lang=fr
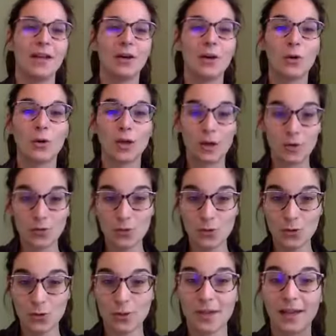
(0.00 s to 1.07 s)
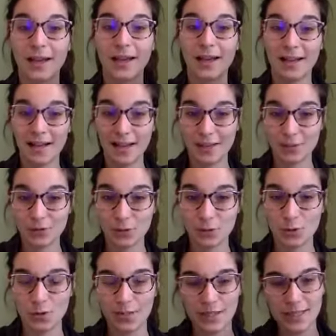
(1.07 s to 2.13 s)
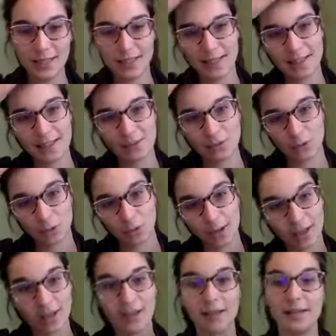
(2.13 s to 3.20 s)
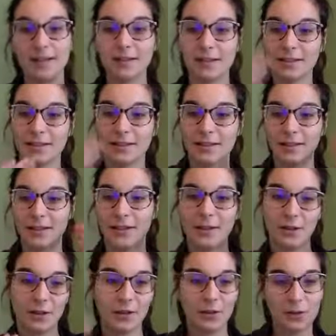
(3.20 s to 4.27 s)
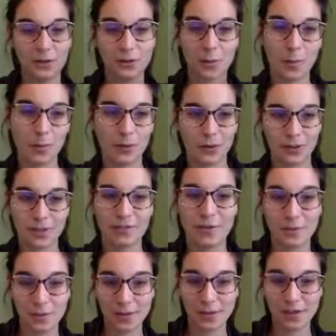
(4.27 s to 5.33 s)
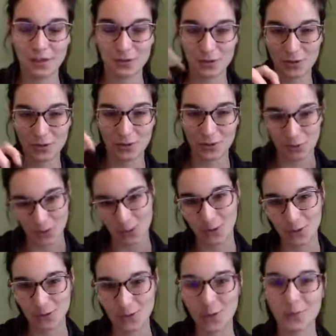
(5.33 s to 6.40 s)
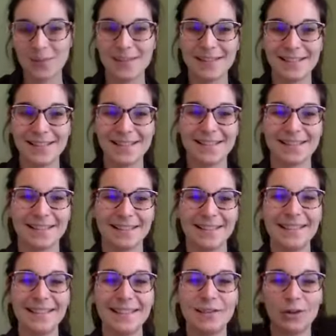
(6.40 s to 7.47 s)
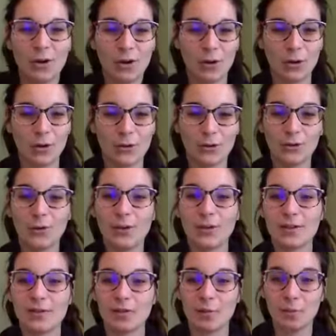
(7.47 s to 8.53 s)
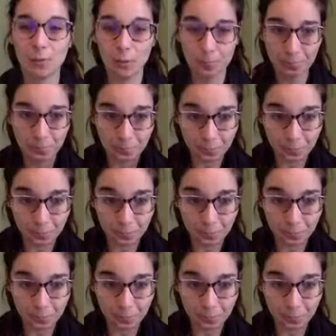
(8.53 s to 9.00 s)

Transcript: Ok, cool. Donc live du lit, les aventurières euh, entrepreneurs qui veulent mettre la jouissance au cœur de leur business et de leur, euh, de leur développement.